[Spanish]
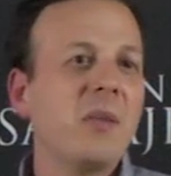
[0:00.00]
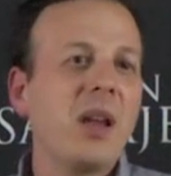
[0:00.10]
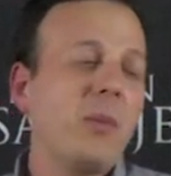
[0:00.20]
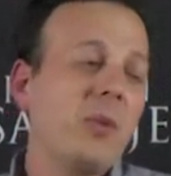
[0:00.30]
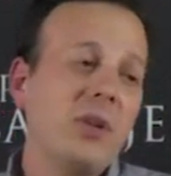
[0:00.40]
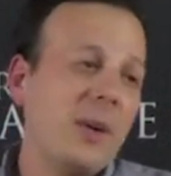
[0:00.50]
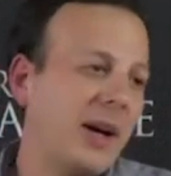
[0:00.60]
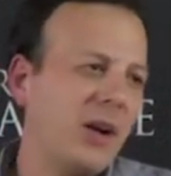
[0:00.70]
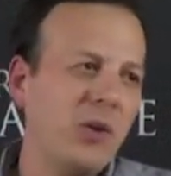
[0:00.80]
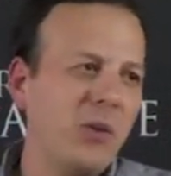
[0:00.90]
Eh, pues
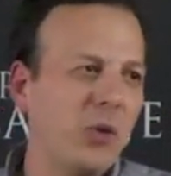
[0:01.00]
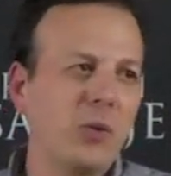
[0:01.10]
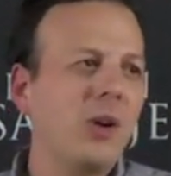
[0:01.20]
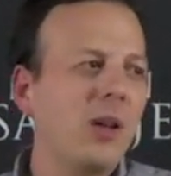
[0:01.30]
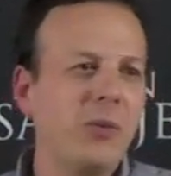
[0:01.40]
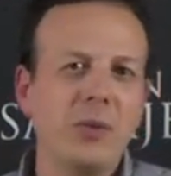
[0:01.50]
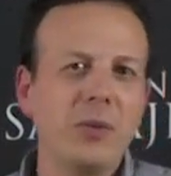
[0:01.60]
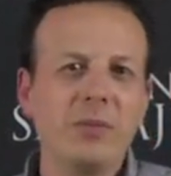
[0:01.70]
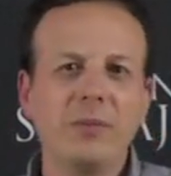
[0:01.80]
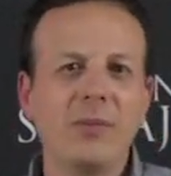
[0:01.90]
trabajé con el
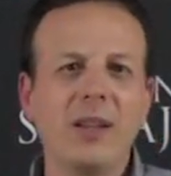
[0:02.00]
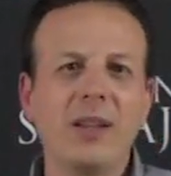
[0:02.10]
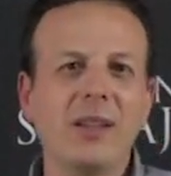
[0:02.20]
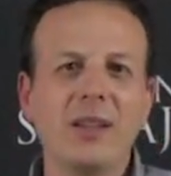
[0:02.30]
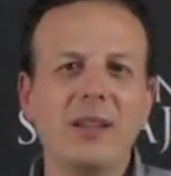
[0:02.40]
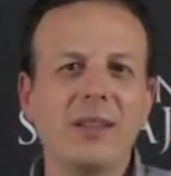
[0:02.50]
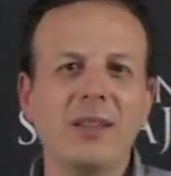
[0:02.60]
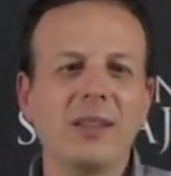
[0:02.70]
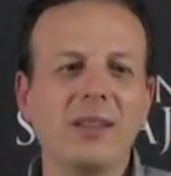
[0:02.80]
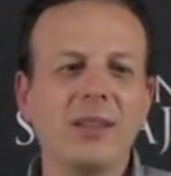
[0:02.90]
fotógrafo
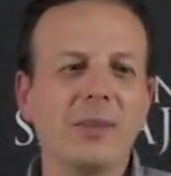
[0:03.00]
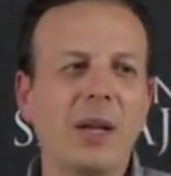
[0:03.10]
eh,